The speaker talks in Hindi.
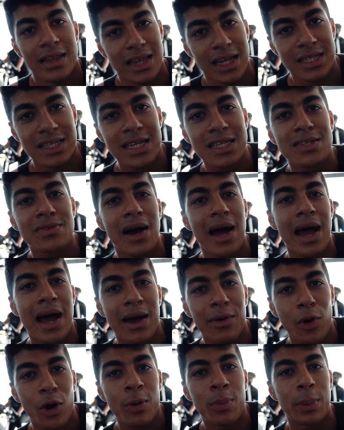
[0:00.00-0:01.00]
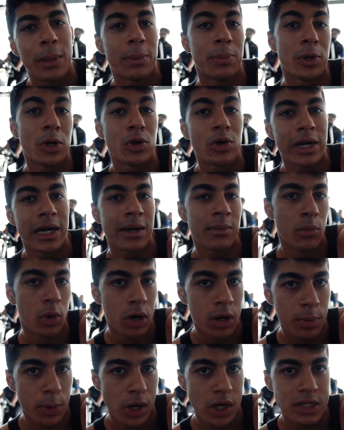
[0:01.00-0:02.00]
दिस इज़ वाई आई वॉन्ट पीपल टू रीड
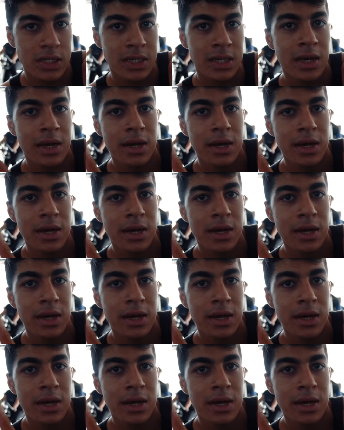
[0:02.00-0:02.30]
मोर बुक्स